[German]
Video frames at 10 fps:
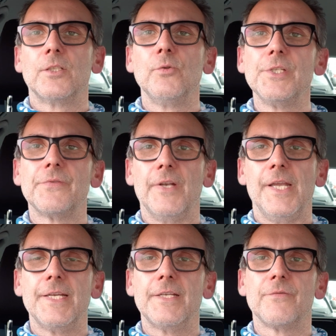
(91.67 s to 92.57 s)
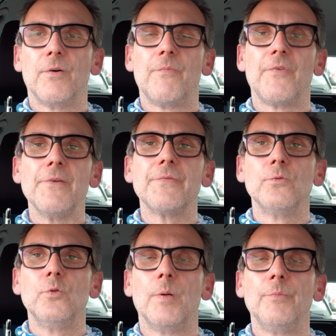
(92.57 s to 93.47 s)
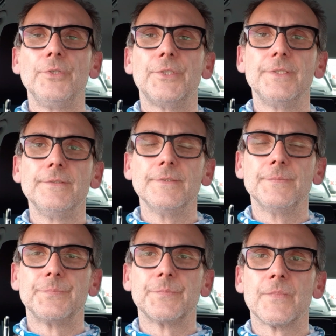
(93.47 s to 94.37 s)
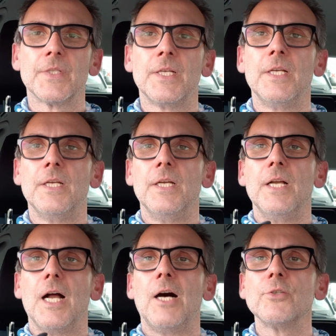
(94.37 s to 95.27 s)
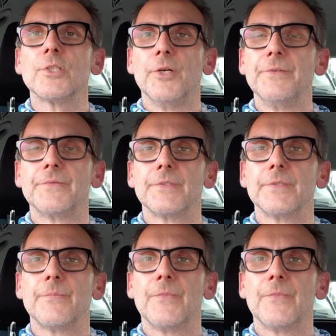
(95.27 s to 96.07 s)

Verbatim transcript: Louis Flake vom Pfeifenhuber München ausläuft.